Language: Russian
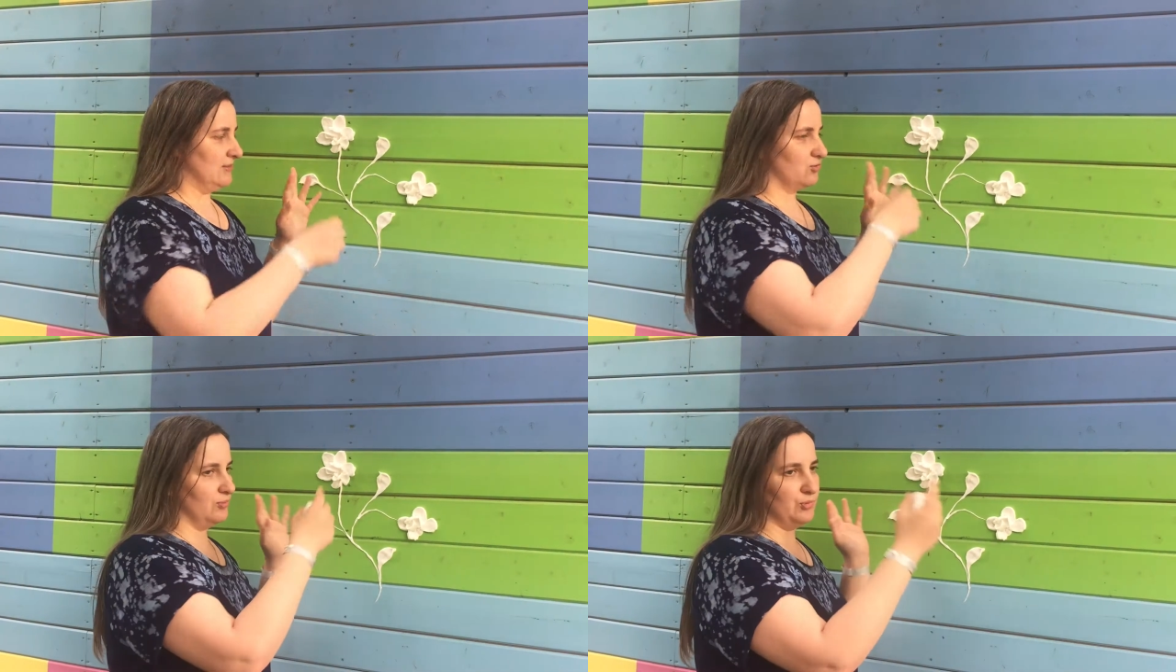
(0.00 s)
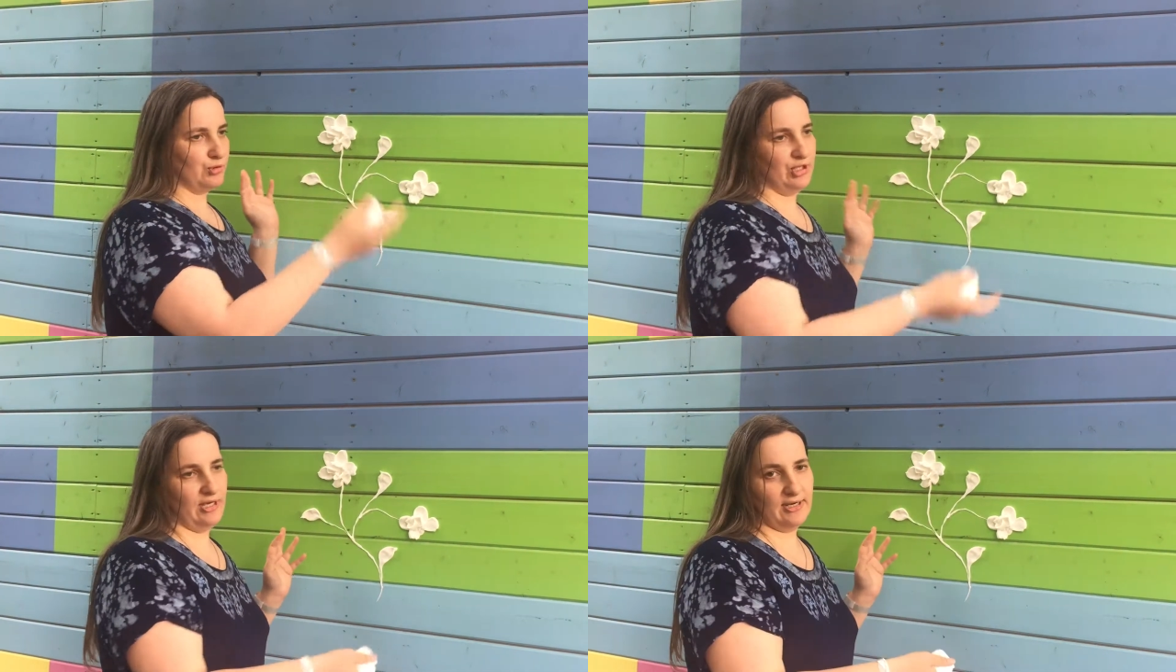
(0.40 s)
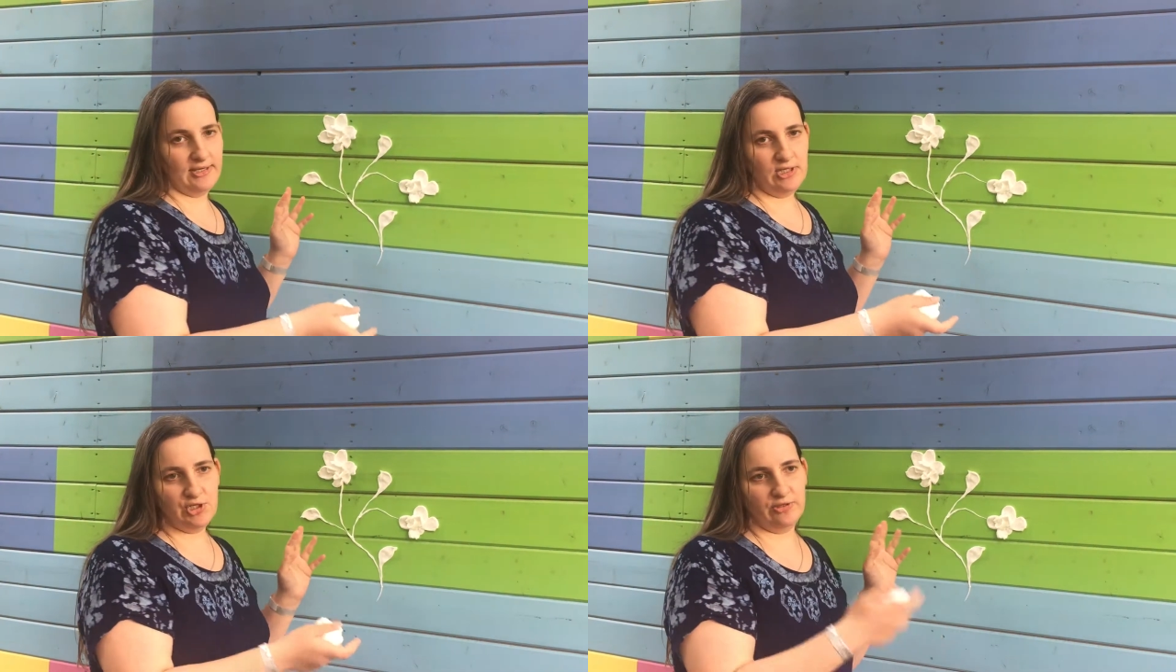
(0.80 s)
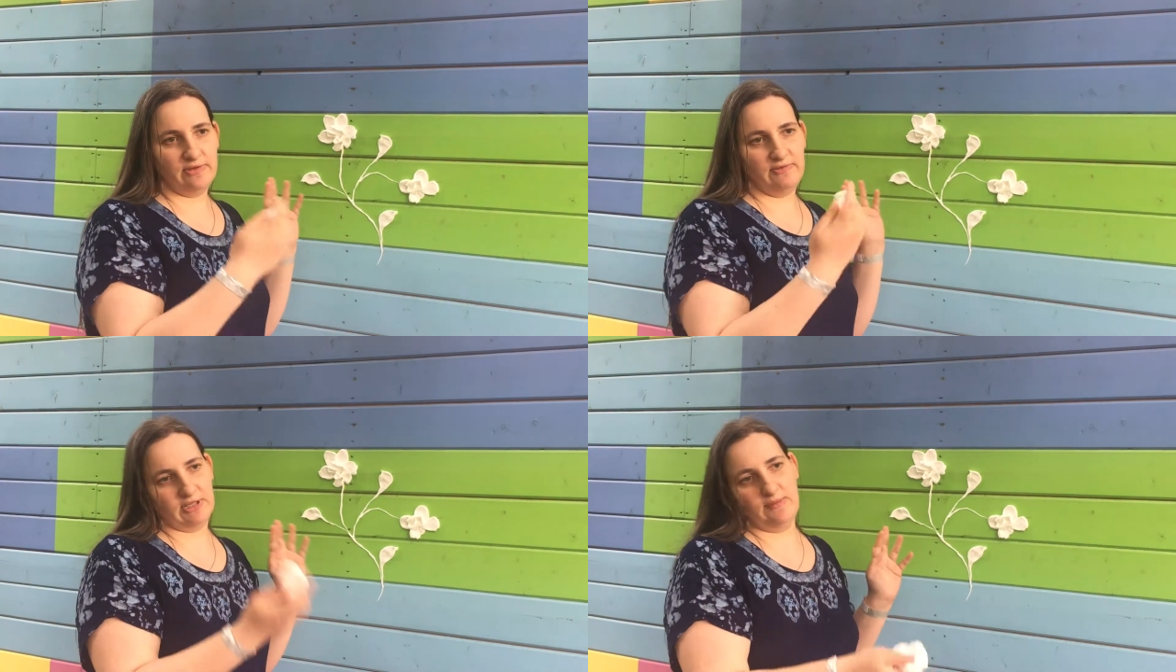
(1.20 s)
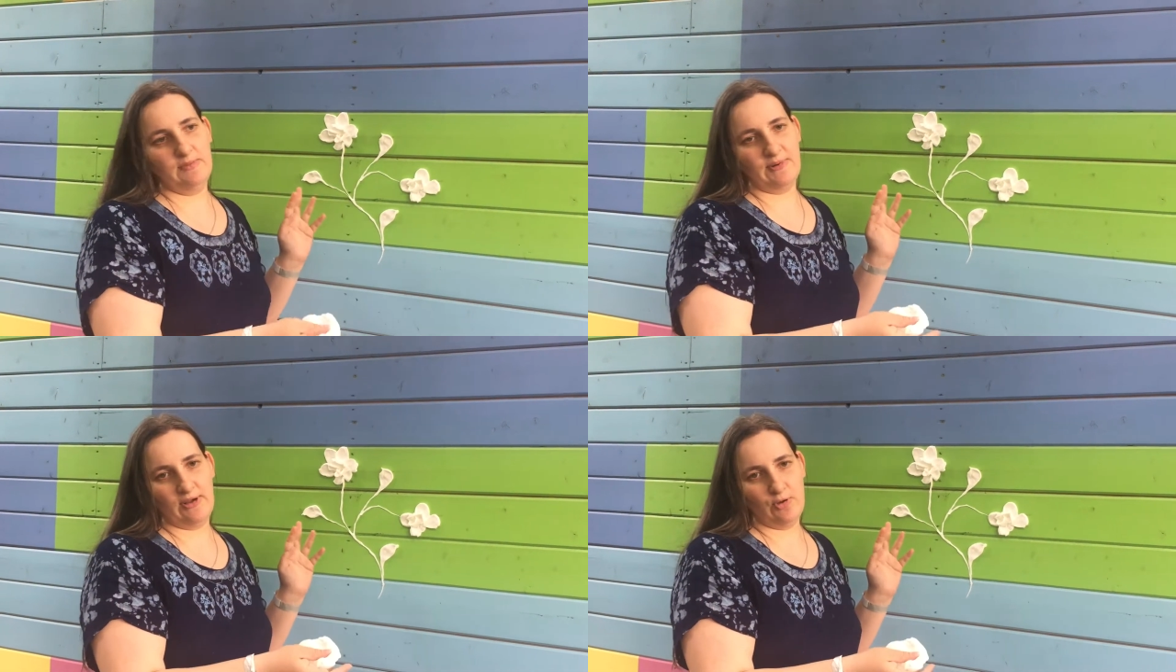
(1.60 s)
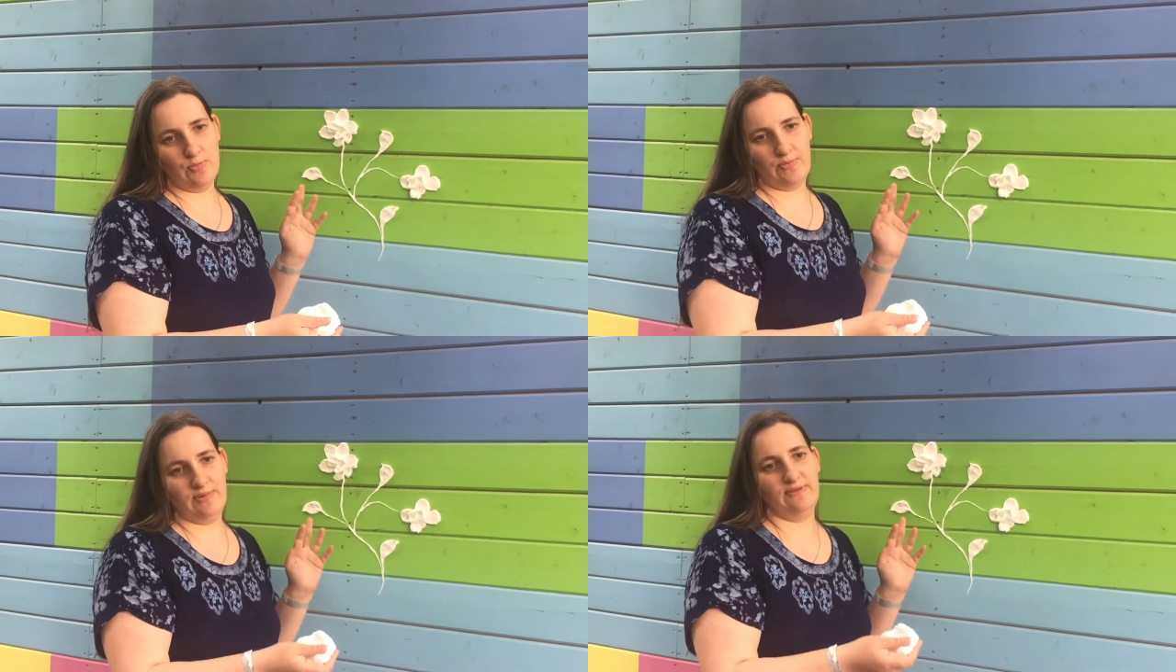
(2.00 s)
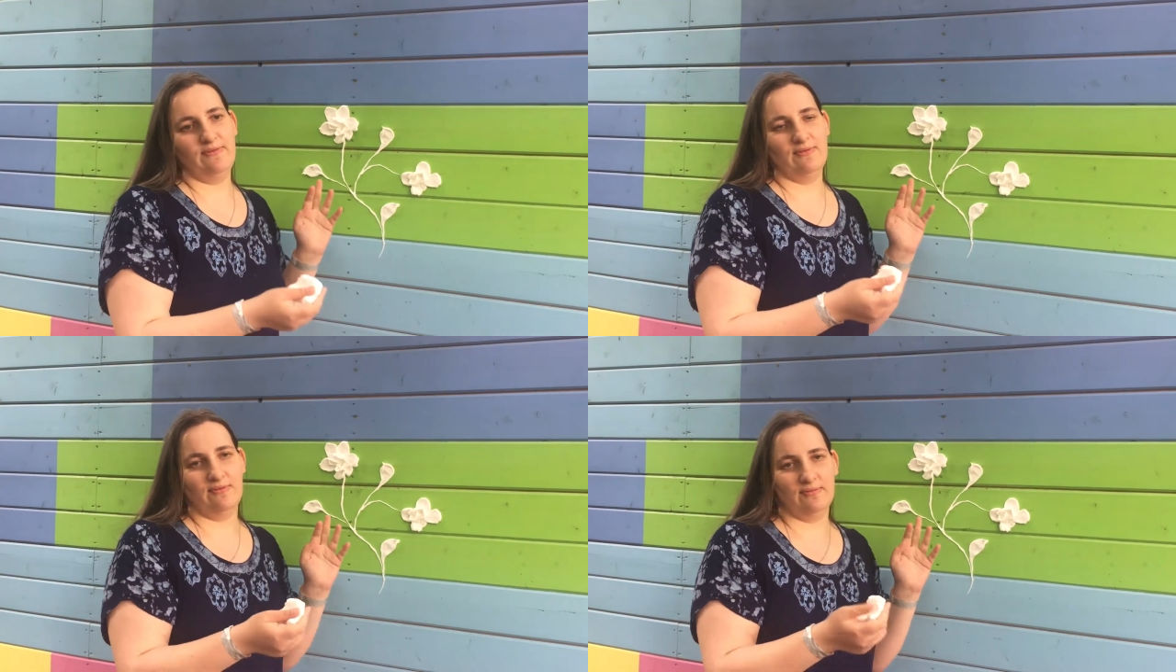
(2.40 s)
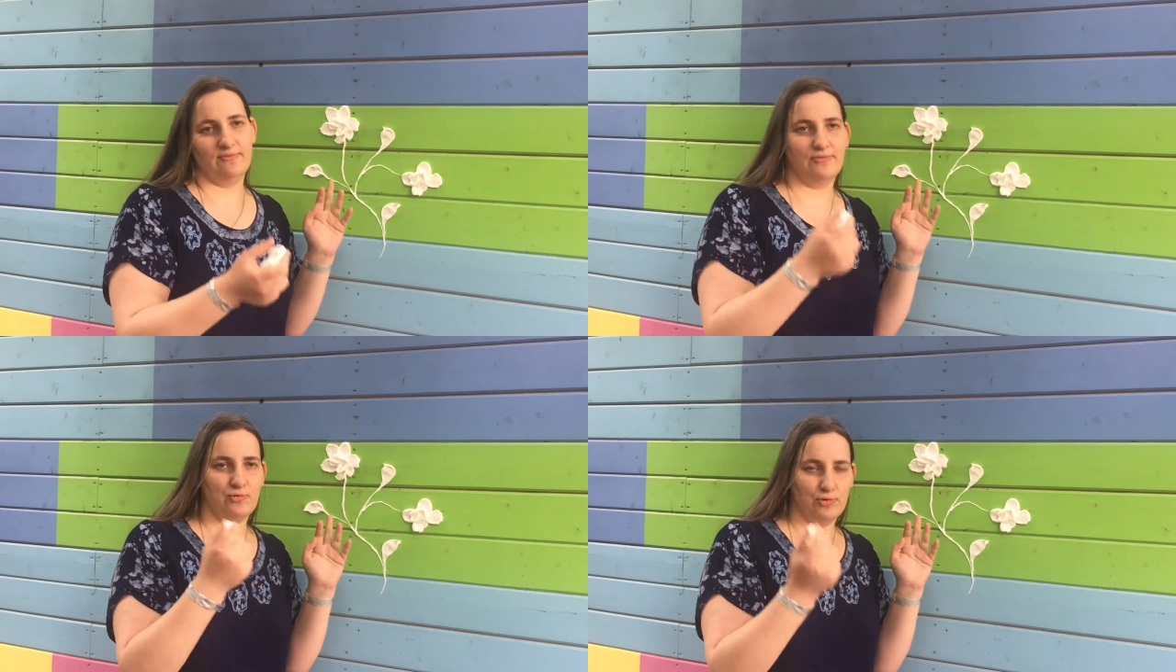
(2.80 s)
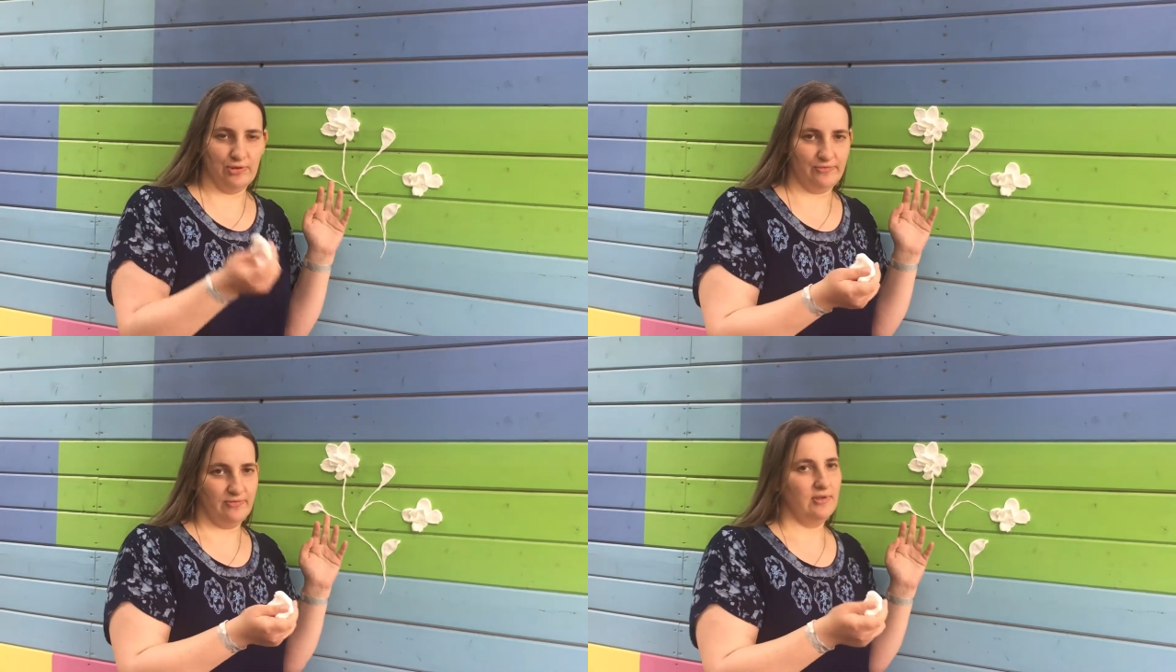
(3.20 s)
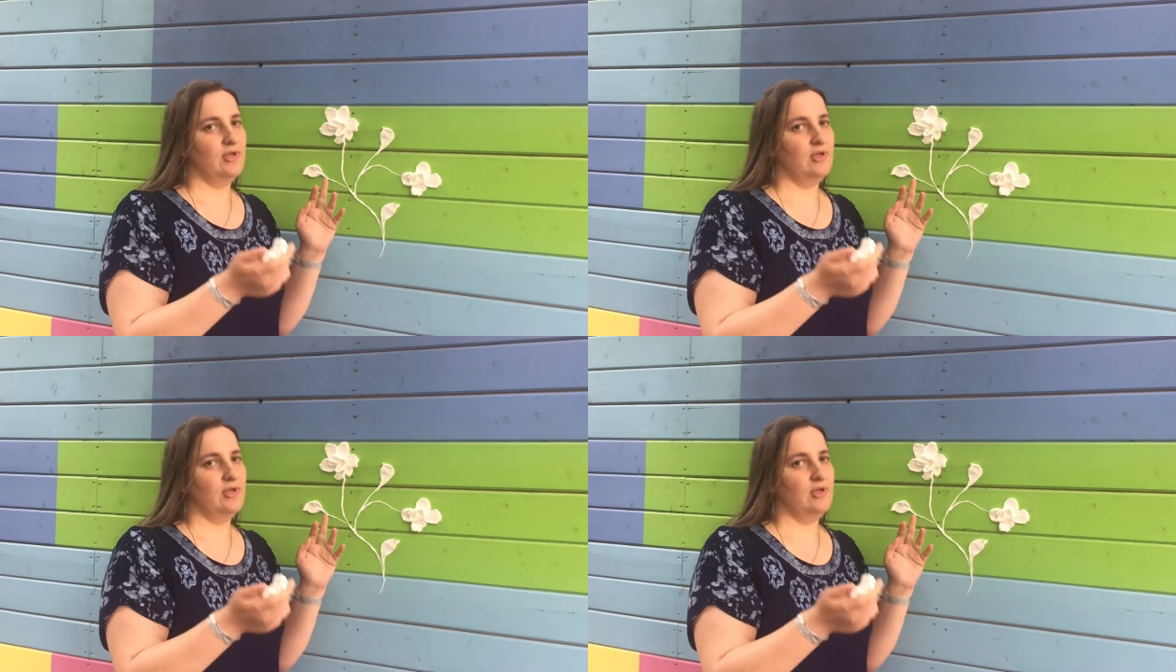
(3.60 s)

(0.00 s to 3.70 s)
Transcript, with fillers: Скульптур не ограничена дверными проемами э, входов.